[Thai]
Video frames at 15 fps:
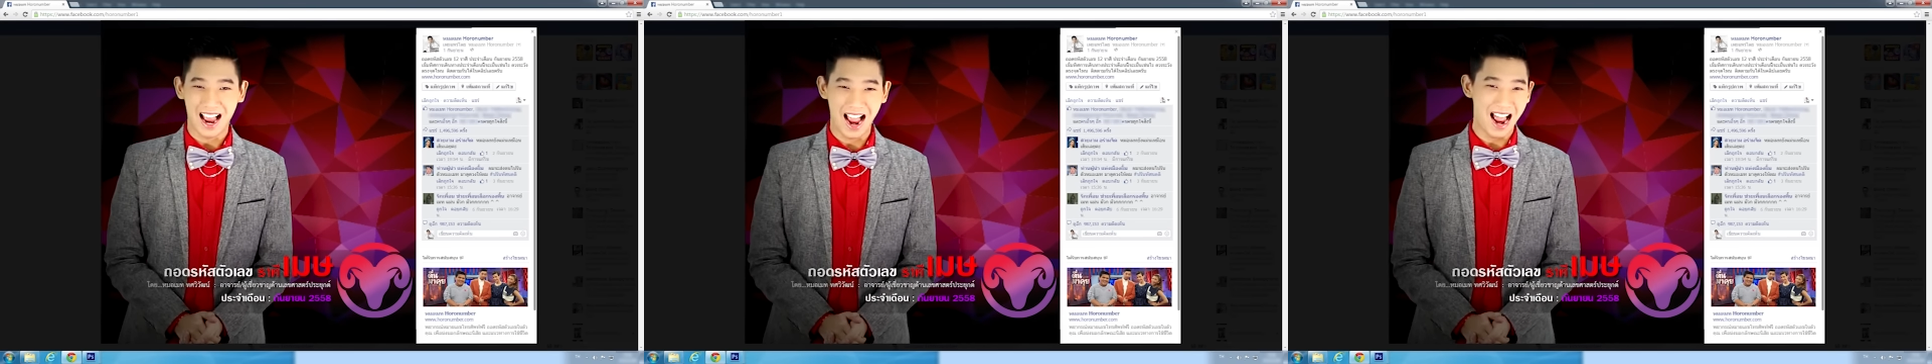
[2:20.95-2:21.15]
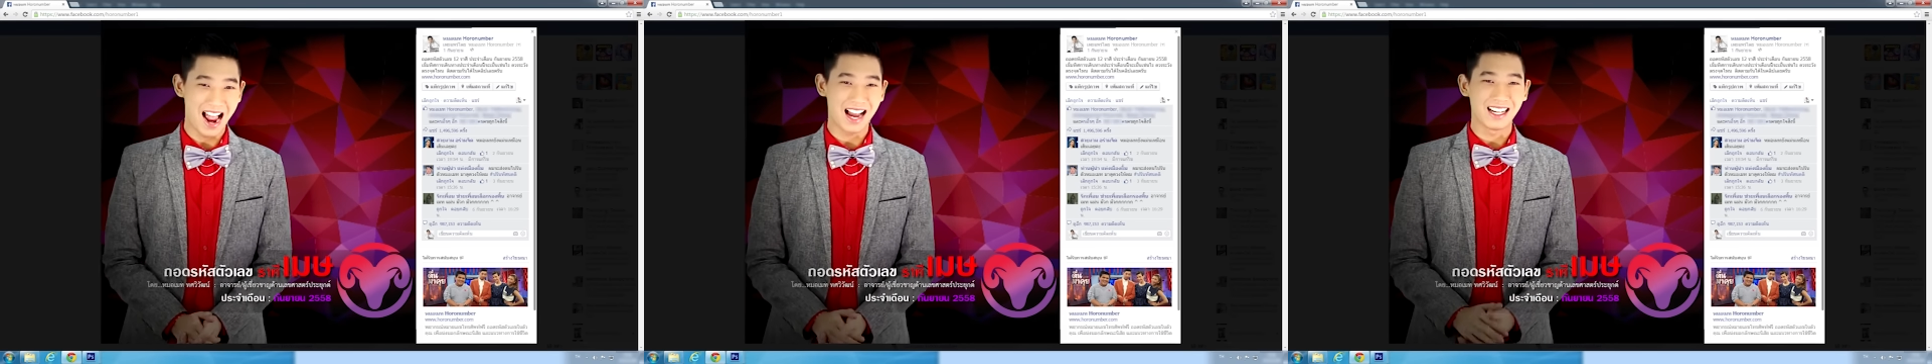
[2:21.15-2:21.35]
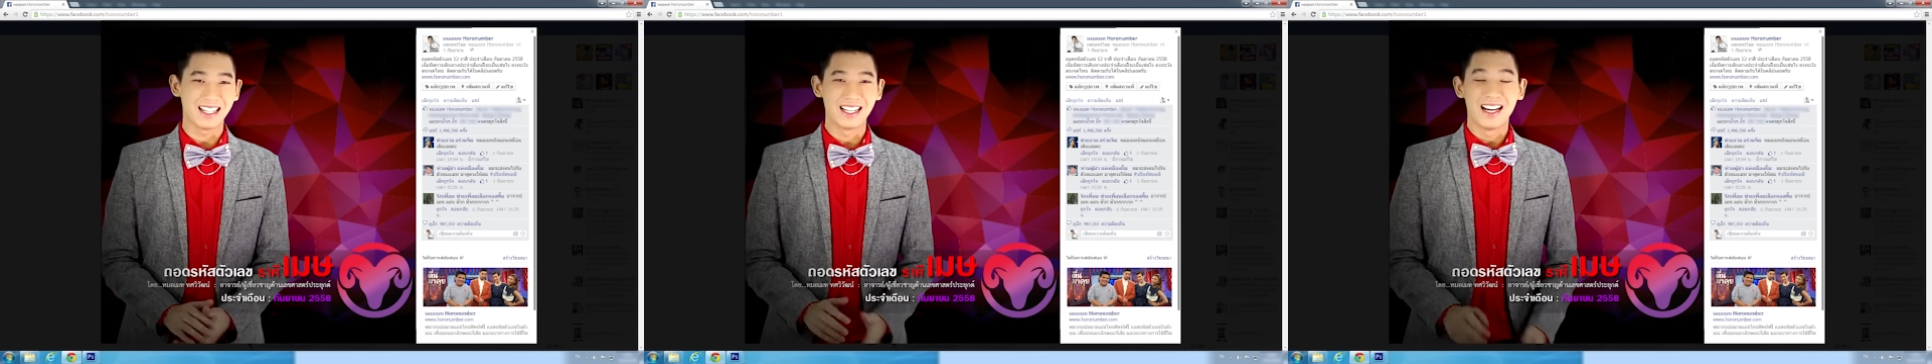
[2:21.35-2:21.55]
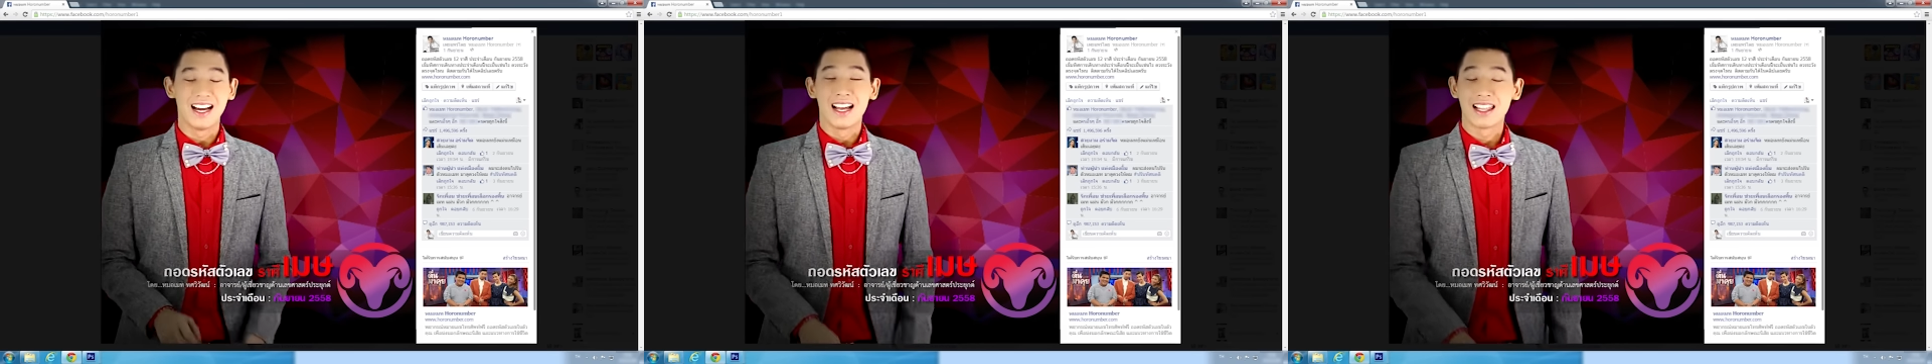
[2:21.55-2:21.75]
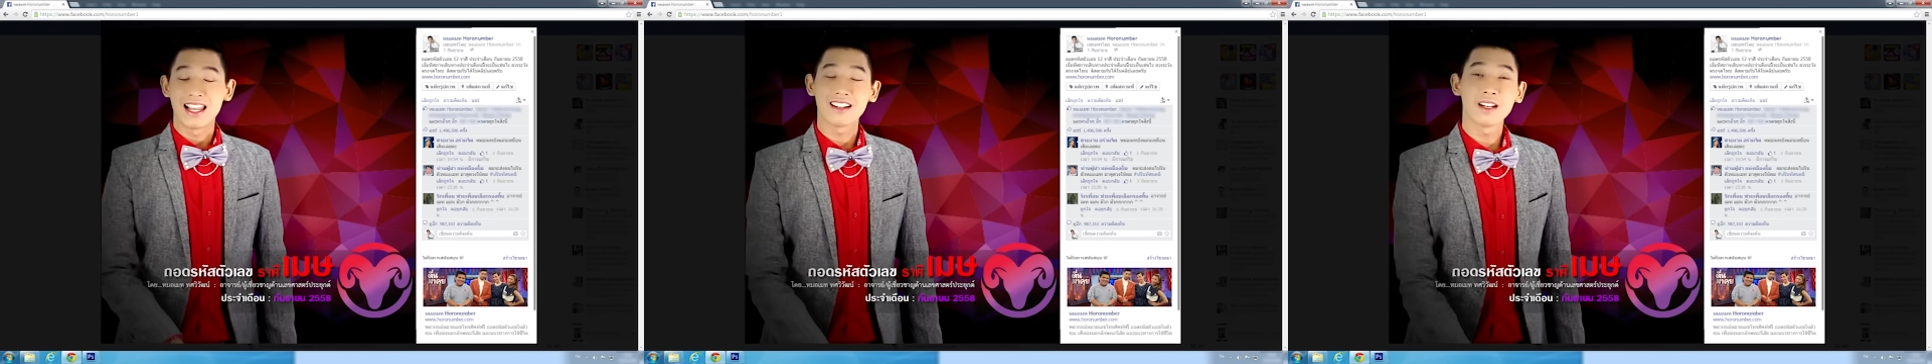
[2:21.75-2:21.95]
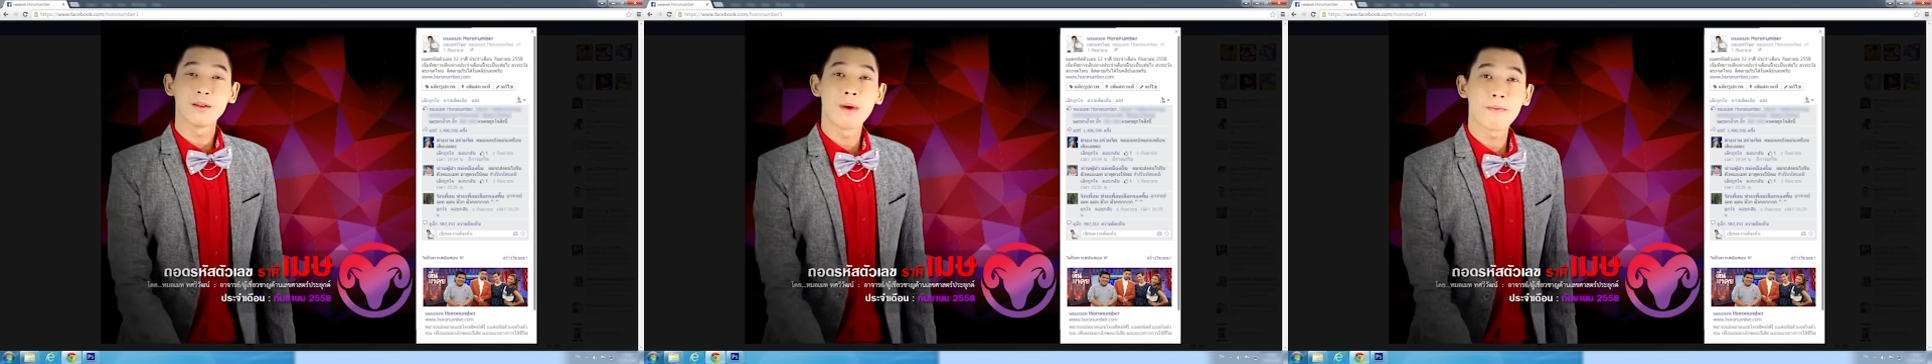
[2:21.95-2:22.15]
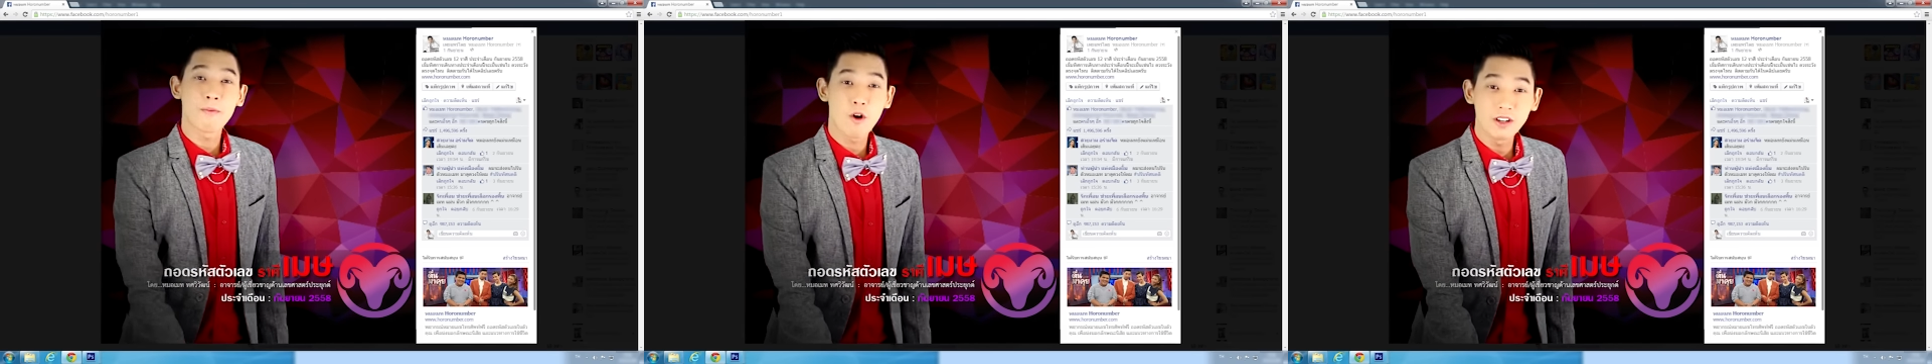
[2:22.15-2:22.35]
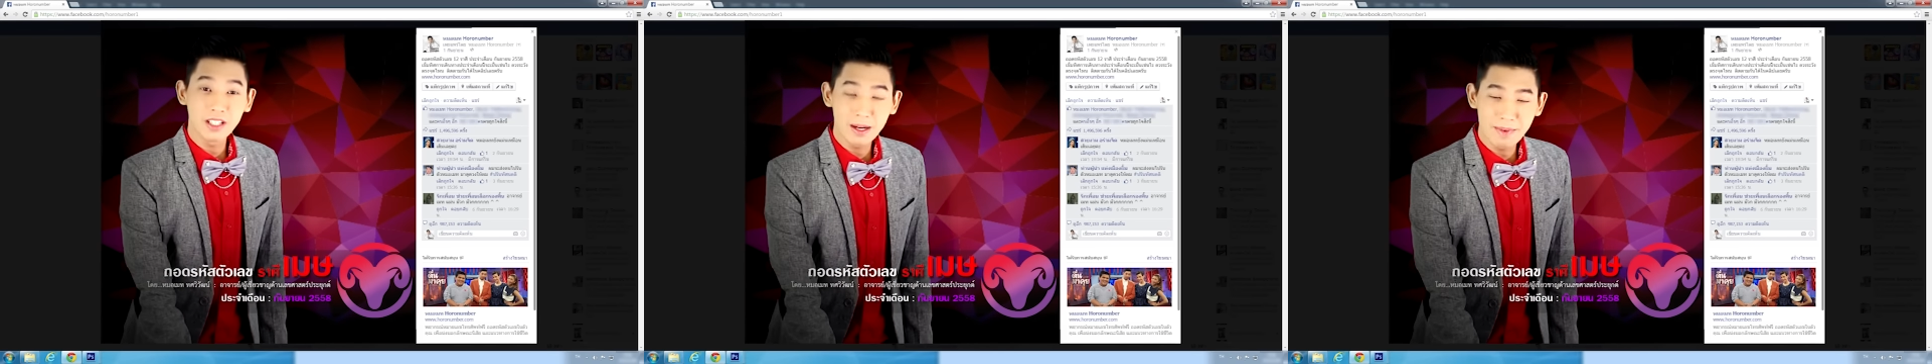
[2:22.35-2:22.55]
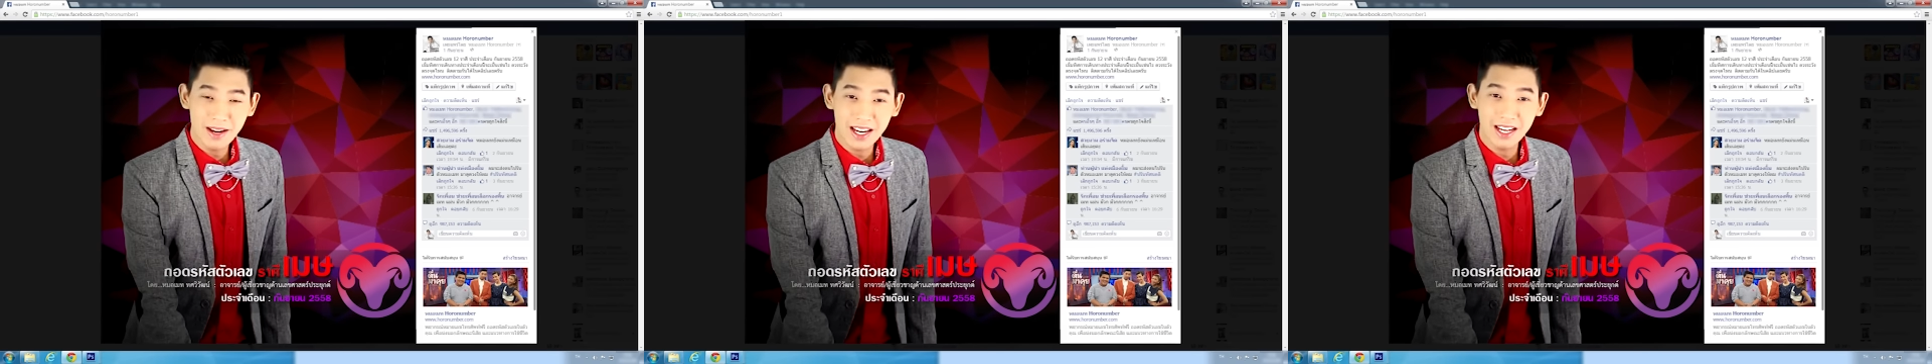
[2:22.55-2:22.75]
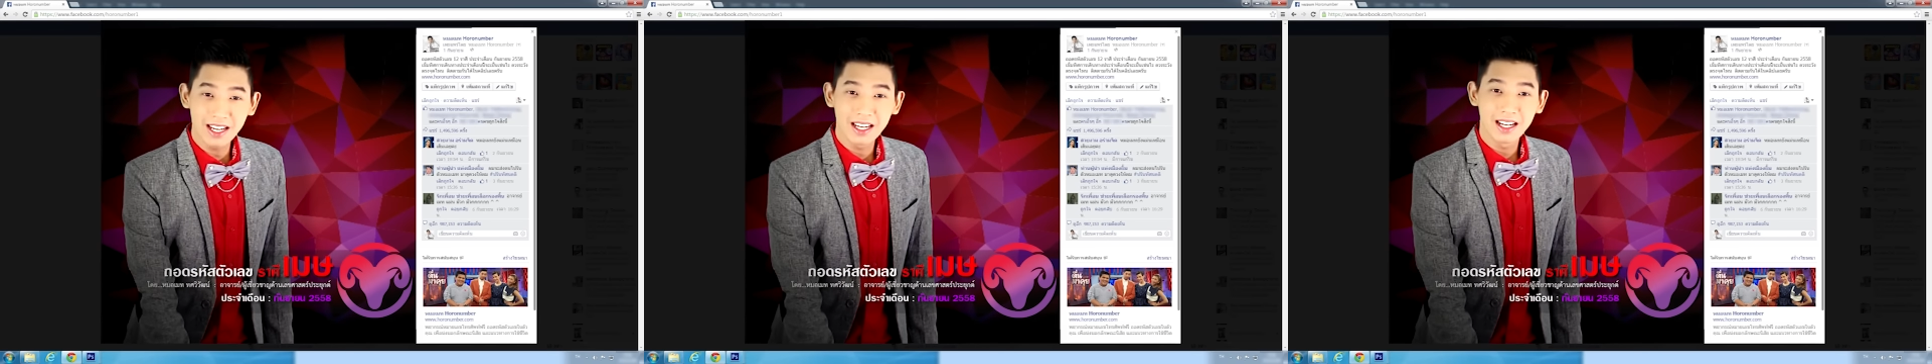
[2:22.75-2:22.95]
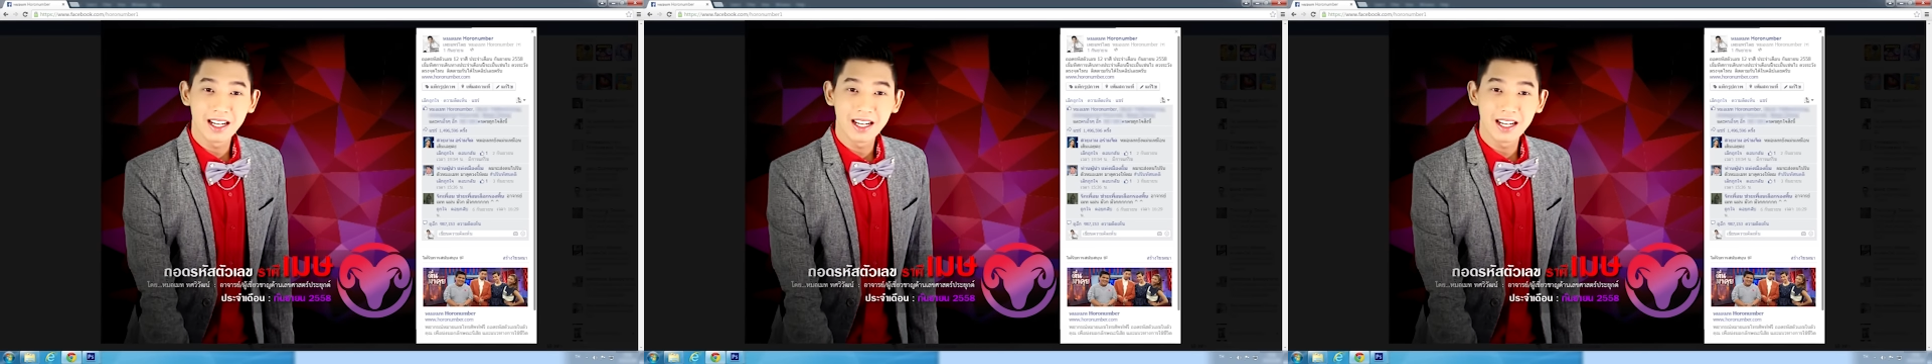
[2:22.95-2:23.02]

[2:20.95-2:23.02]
อ่ะและสำหรับคนที่มี